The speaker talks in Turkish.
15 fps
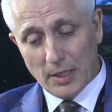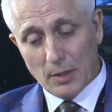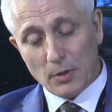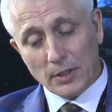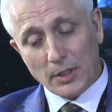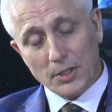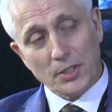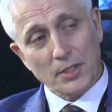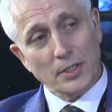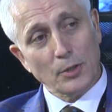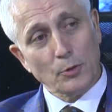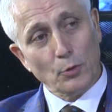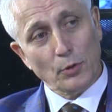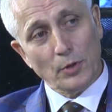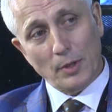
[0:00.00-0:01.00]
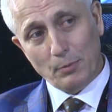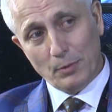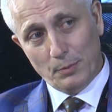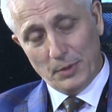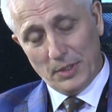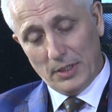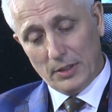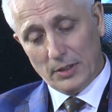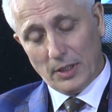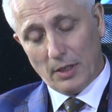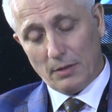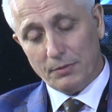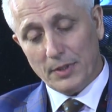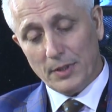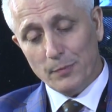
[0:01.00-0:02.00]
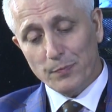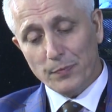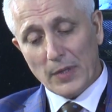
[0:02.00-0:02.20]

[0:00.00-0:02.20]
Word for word: devlet açısından çok önemli bir tarafı